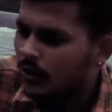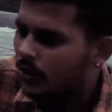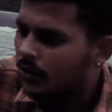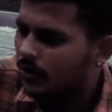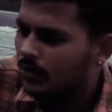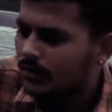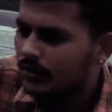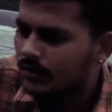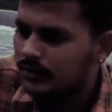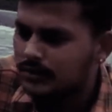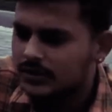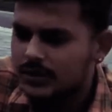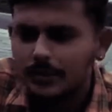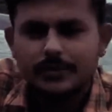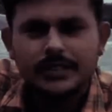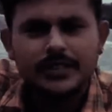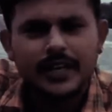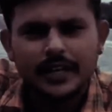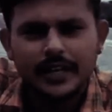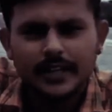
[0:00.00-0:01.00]
और जब
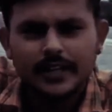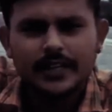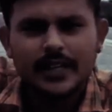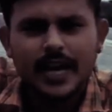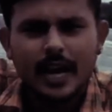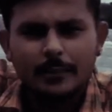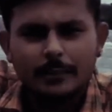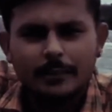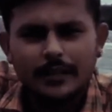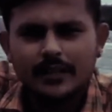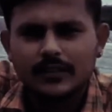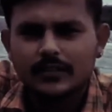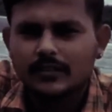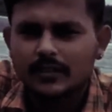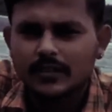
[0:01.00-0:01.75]
ये यह है यहाँ पर इस